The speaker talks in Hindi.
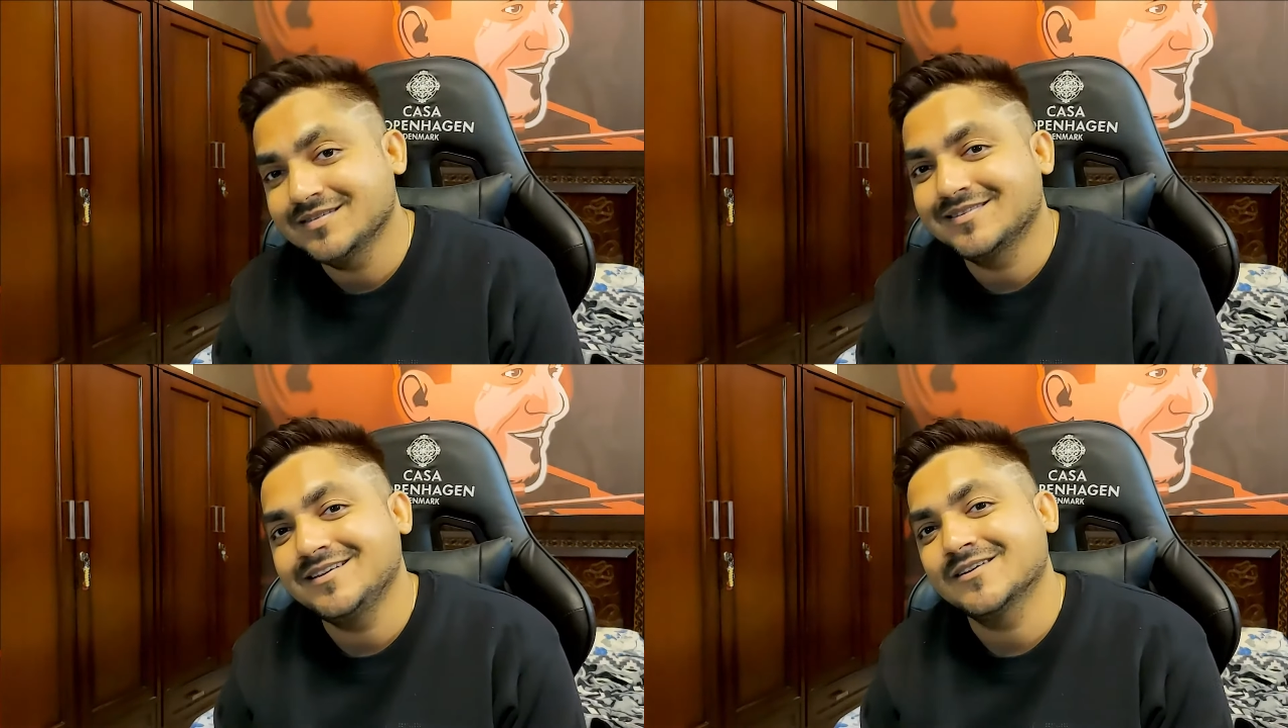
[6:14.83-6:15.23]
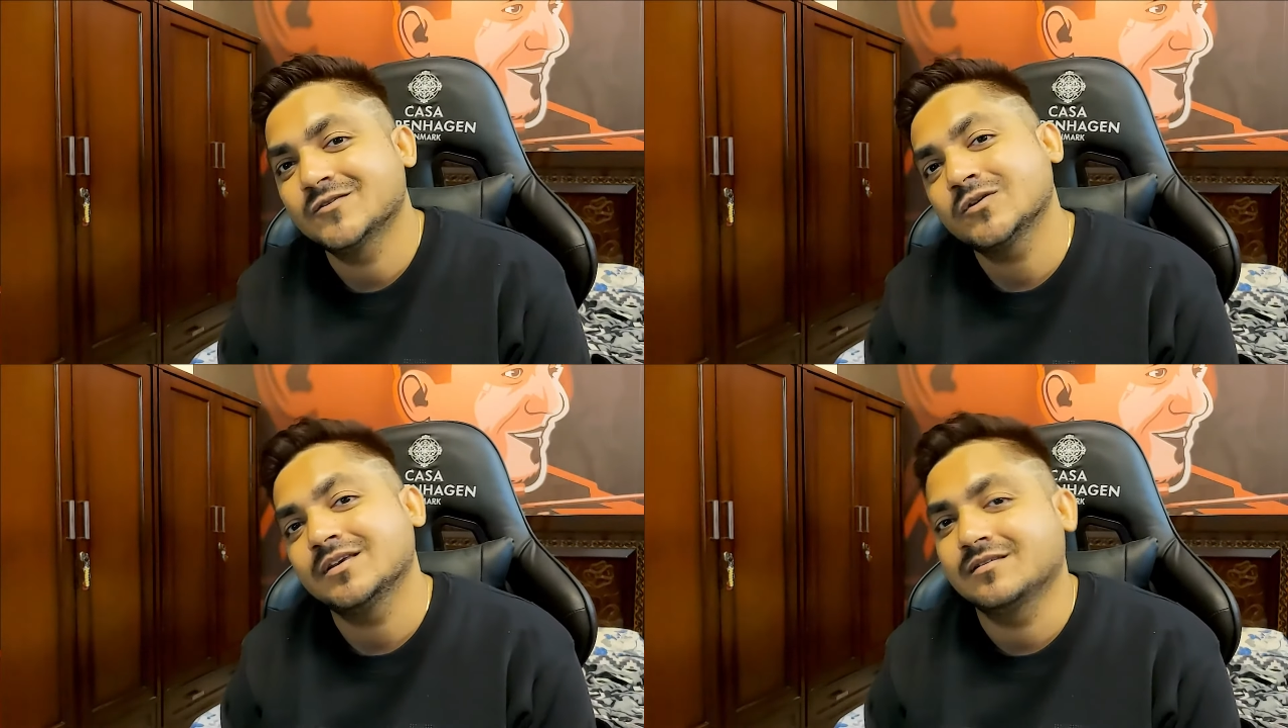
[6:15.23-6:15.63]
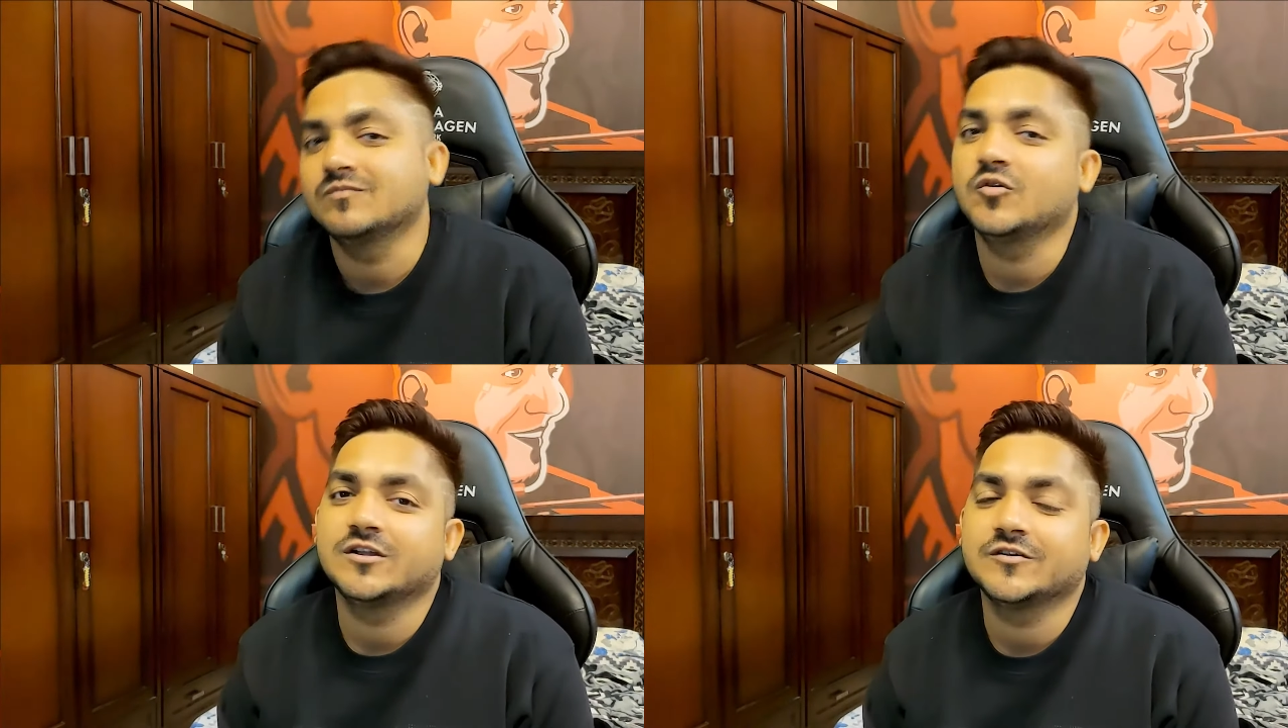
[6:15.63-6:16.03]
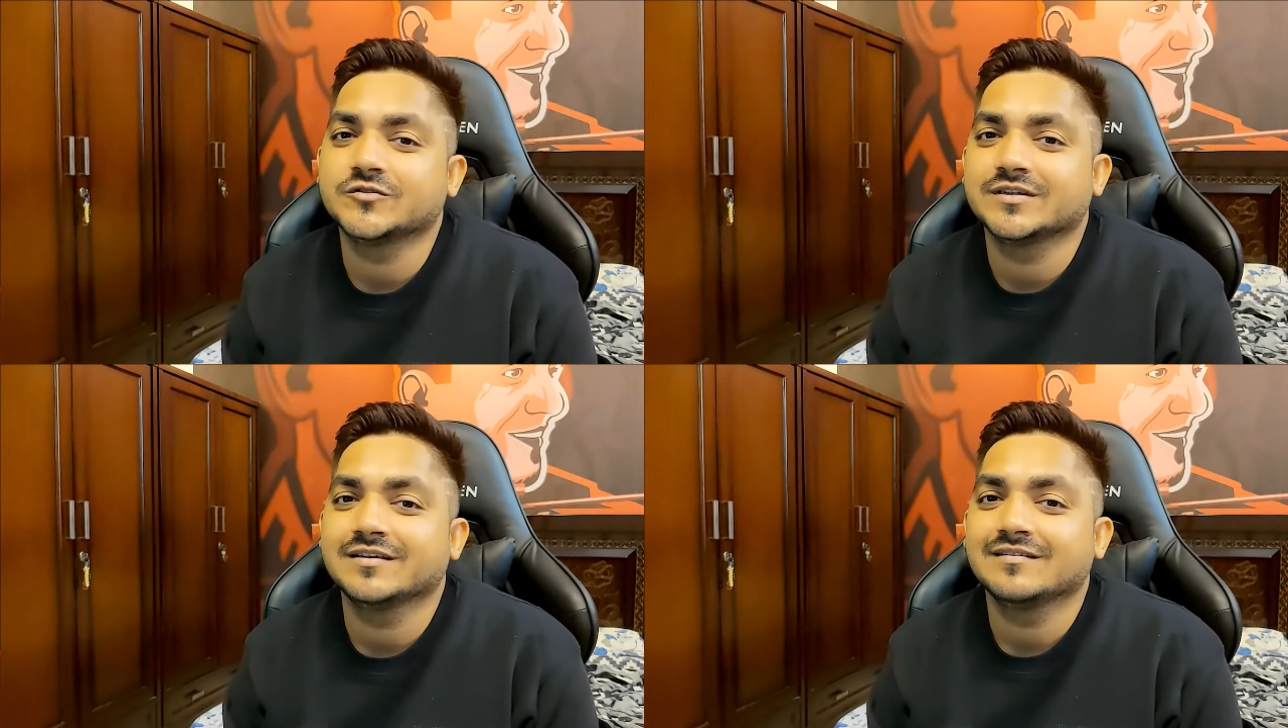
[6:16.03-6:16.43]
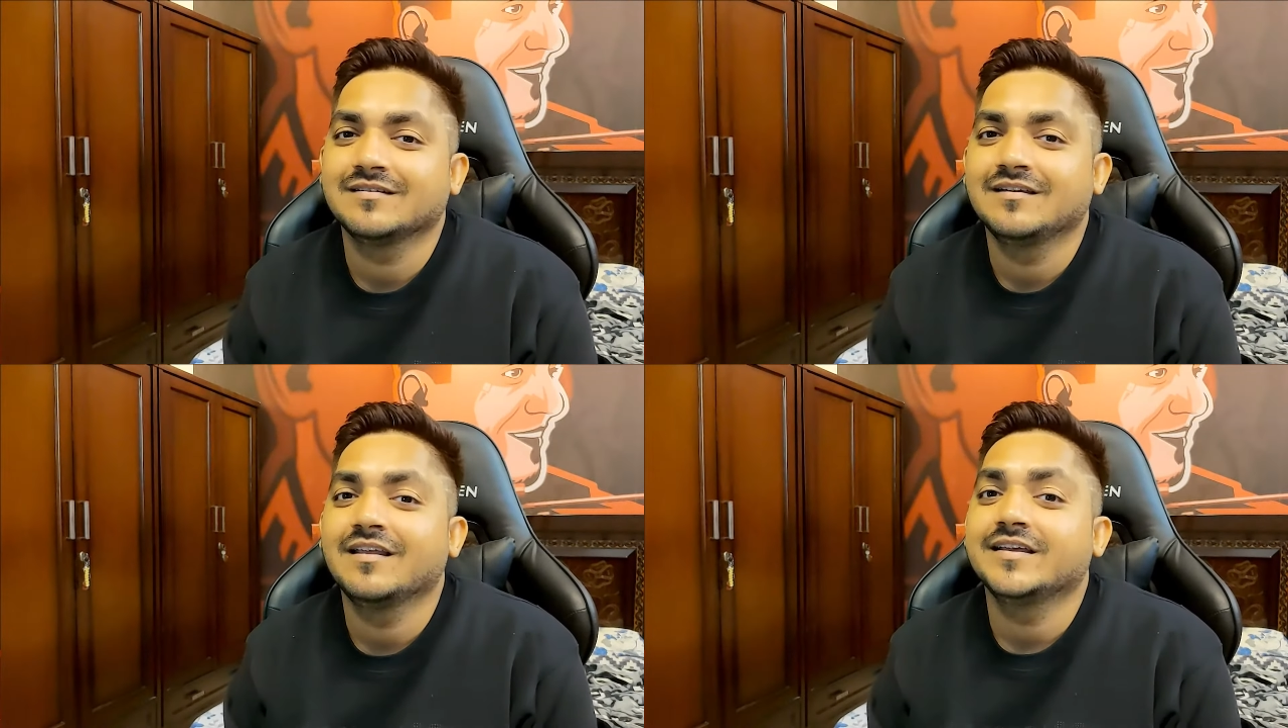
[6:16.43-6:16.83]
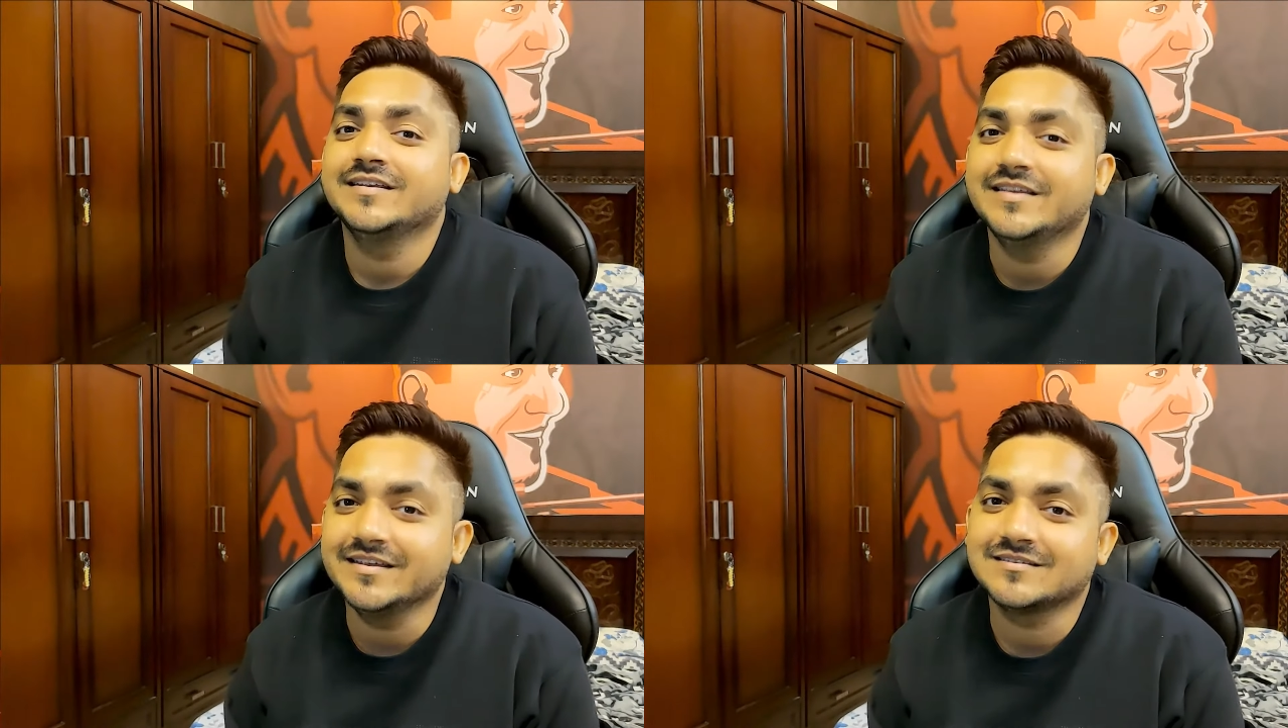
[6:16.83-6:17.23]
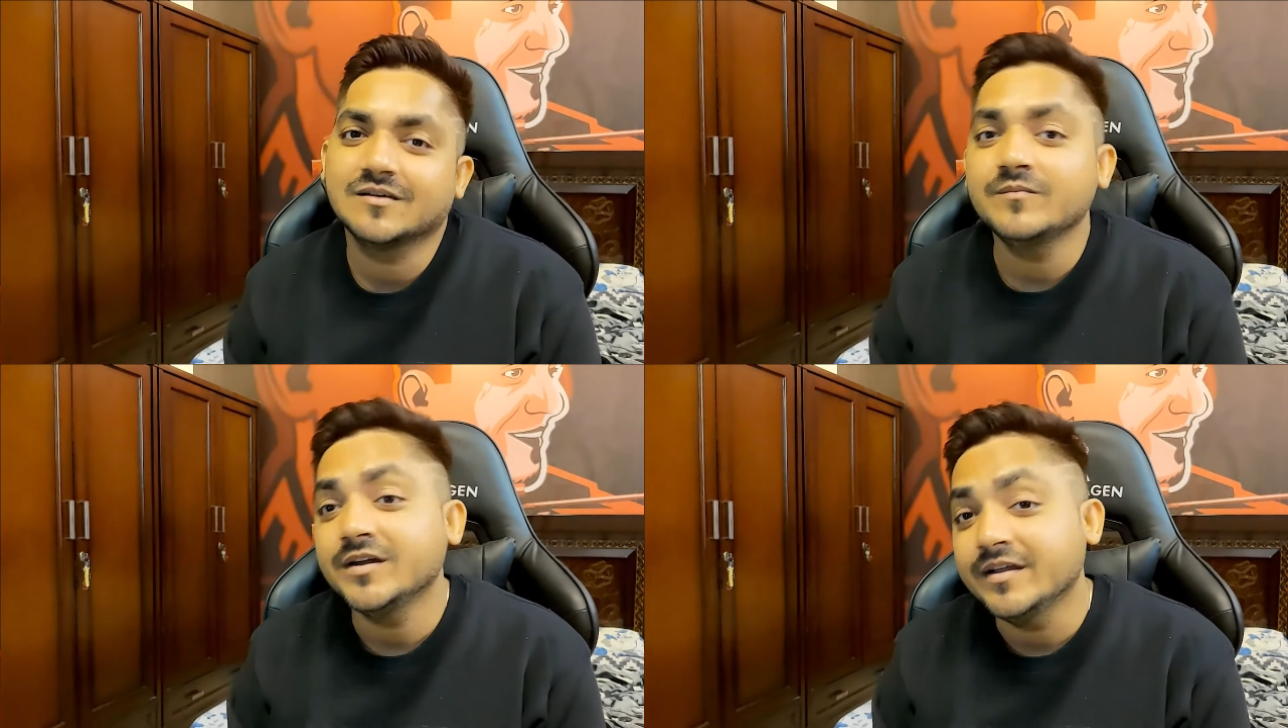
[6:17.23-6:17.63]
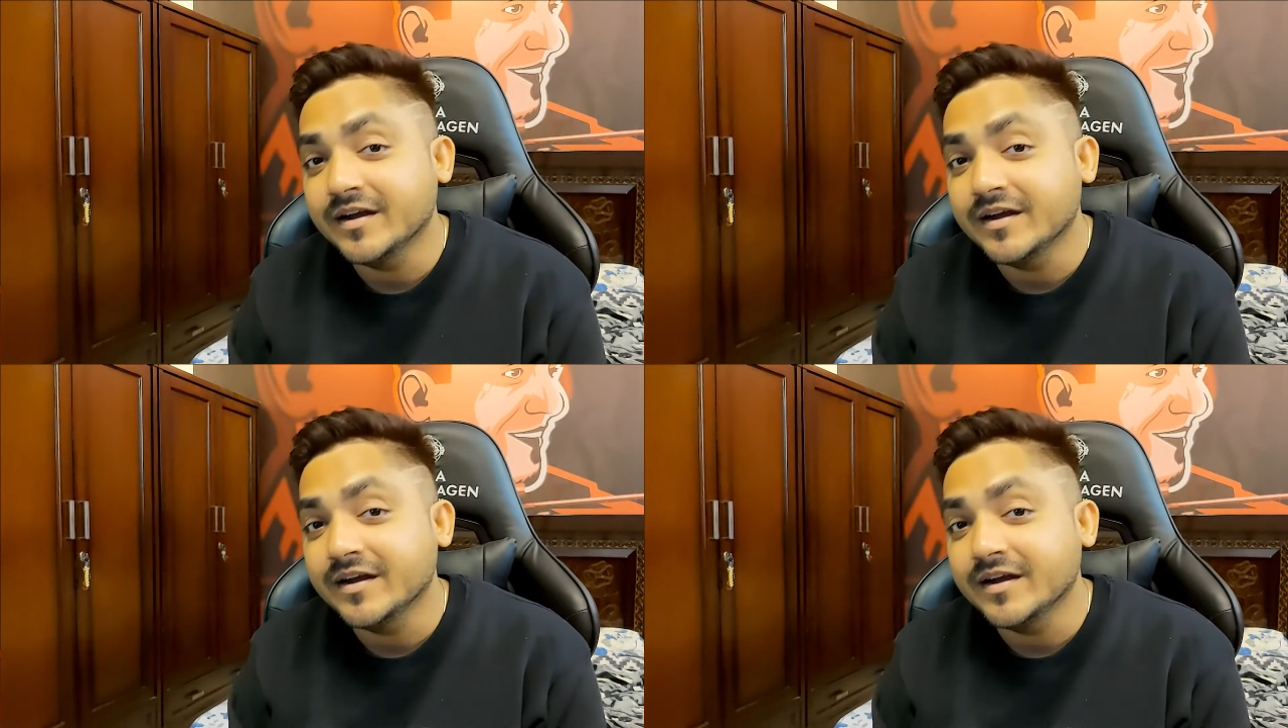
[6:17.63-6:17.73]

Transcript: जीतती है तो किस बॉलर को चुने ये सब